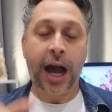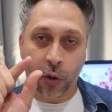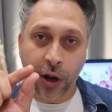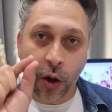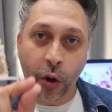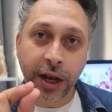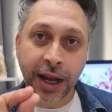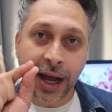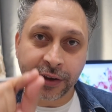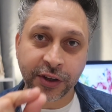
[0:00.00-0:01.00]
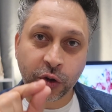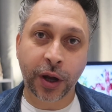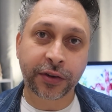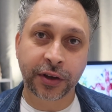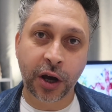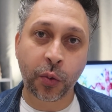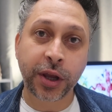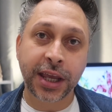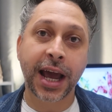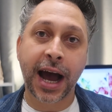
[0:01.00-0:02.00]
Agora olha a situação
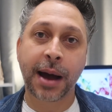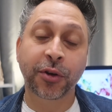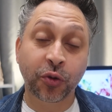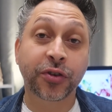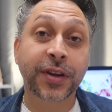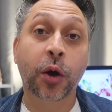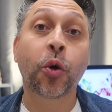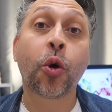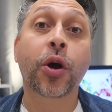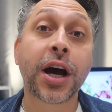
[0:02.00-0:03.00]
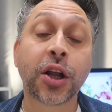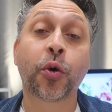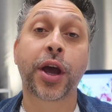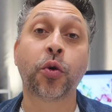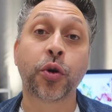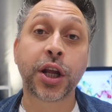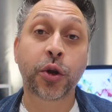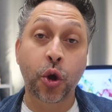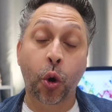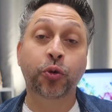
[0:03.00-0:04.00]
em que a Amazon está colocando o Reino
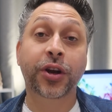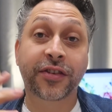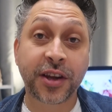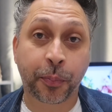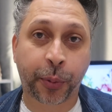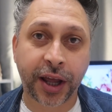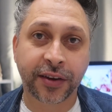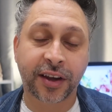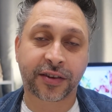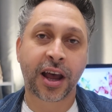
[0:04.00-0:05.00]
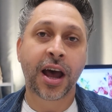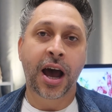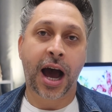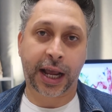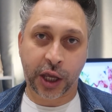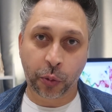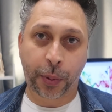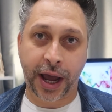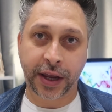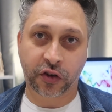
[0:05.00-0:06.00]
Unido e outras empresas aqui no
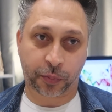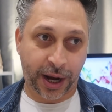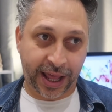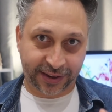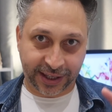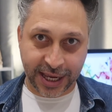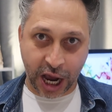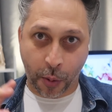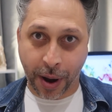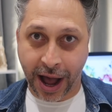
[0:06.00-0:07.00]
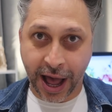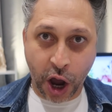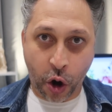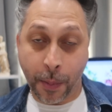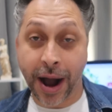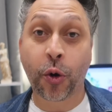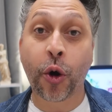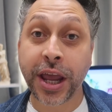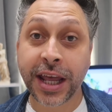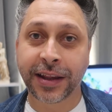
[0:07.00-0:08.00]
país. Parece que há uma, uma
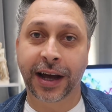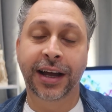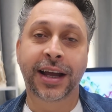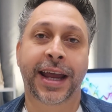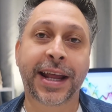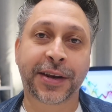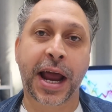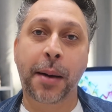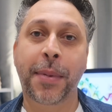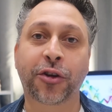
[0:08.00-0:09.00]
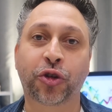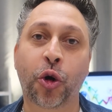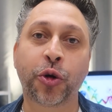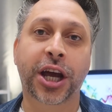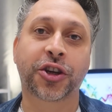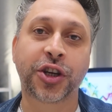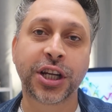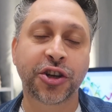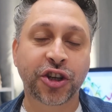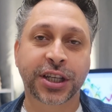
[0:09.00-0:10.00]
corrida entre a Amazon e a
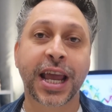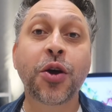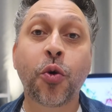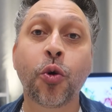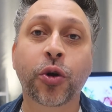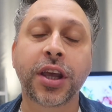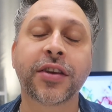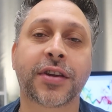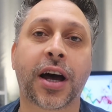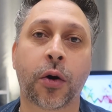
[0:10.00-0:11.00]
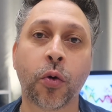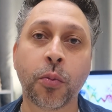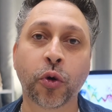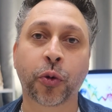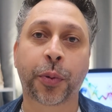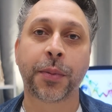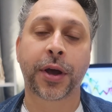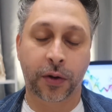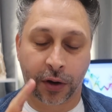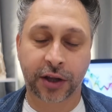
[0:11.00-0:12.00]
China de quem conquista o mundo
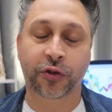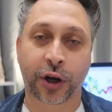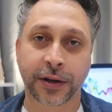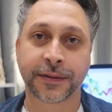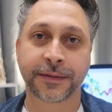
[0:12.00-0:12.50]
primeiro, olha só.